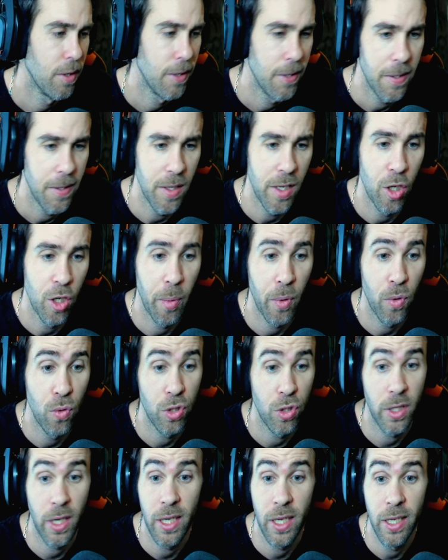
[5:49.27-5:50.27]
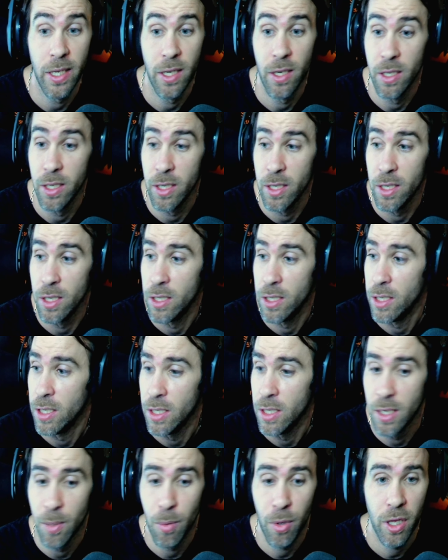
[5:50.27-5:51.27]
Y no me gusta. Y,
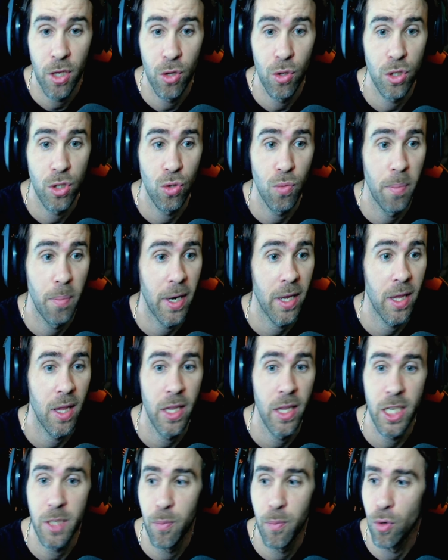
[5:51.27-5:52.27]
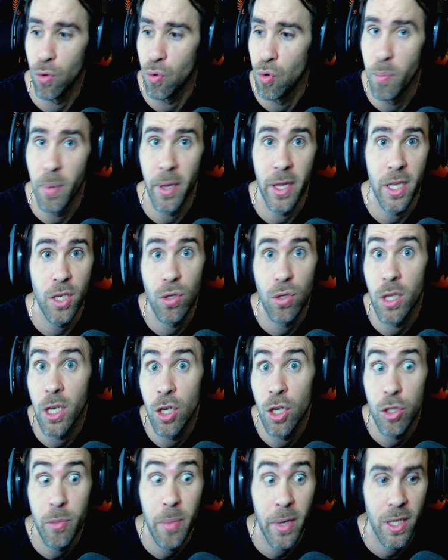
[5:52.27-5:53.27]
llevo haciendo esto un par de días por culpa de eso, de que
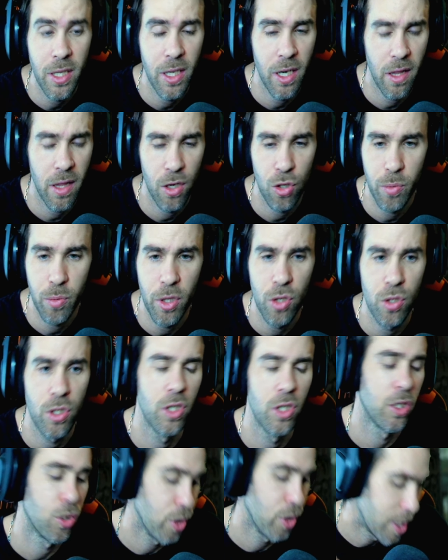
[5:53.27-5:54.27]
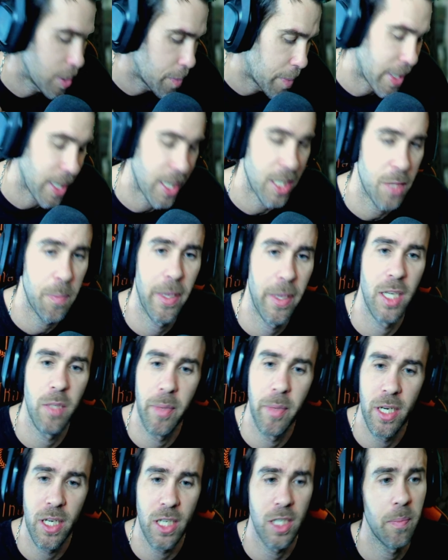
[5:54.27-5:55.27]
no se me renderizan los vídeos y estoy, espera, que espera,
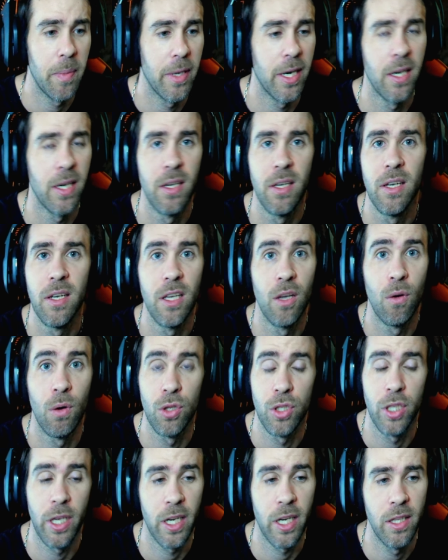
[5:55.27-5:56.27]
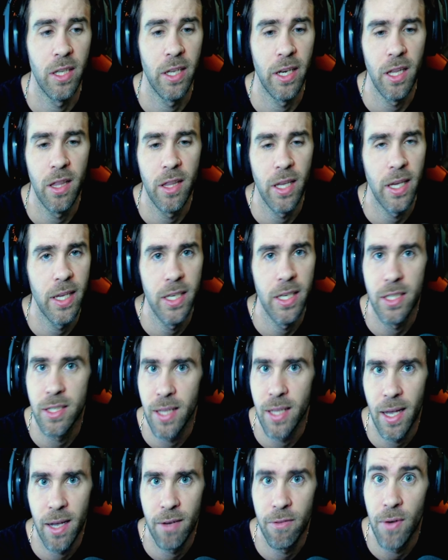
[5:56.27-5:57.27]
espera, que espera. Y cuando se renderiza y
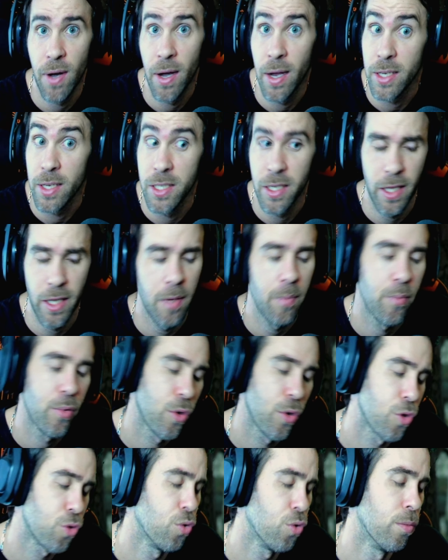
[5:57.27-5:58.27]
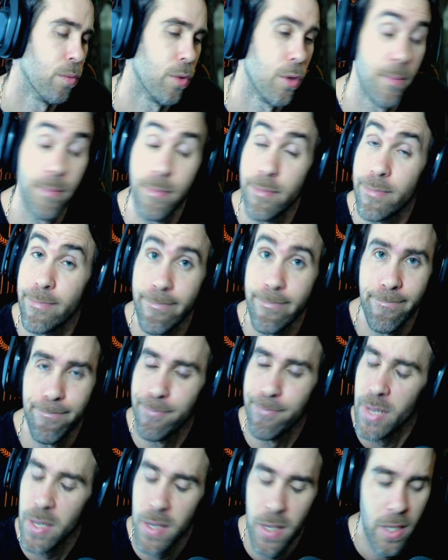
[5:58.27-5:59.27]
está a HD, pues lo subo.
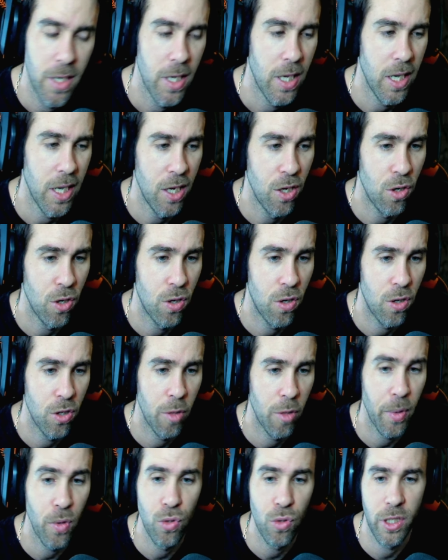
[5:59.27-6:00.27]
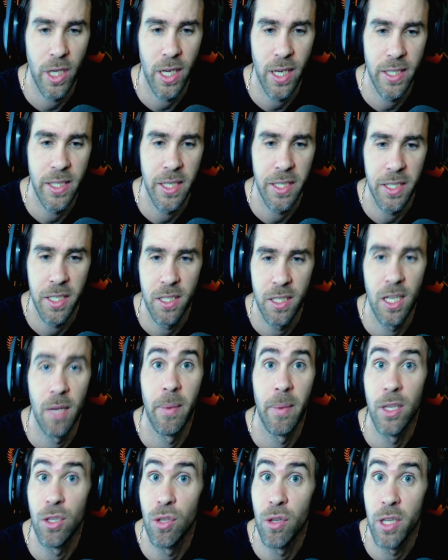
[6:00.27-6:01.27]
Y no, no me gusta ese
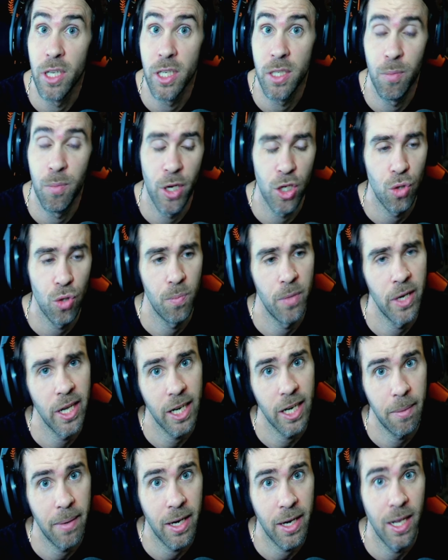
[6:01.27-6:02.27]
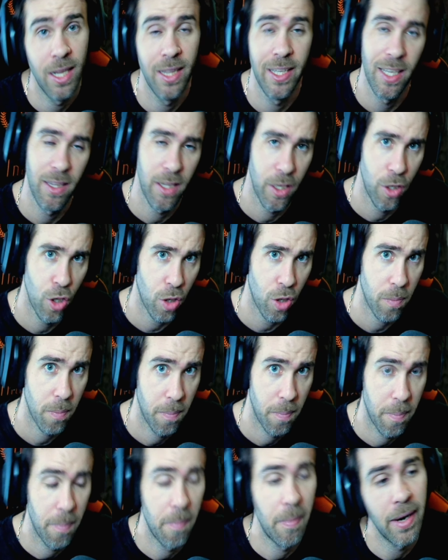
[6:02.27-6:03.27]
sistema. Entonces voy a, voy a grabar el día anterior
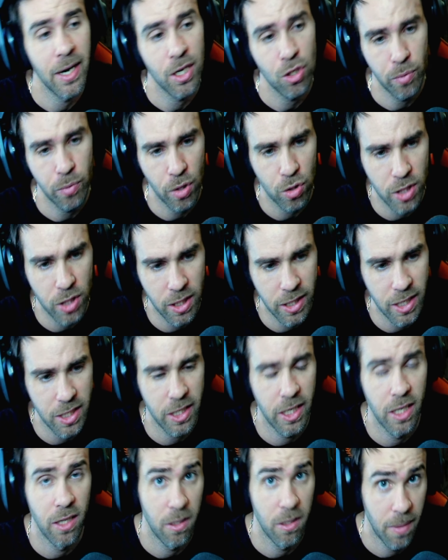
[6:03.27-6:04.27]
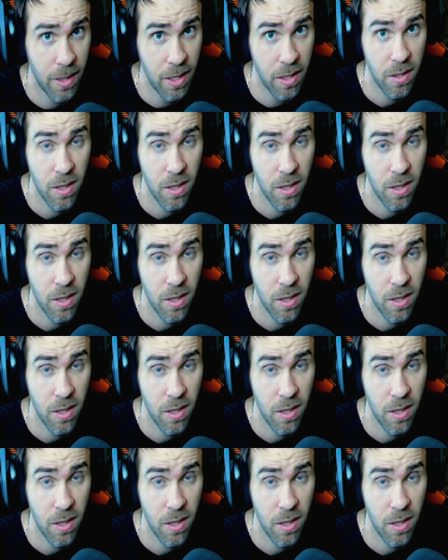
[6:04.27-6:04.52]
para subirlos al día siguiente, ¿vale?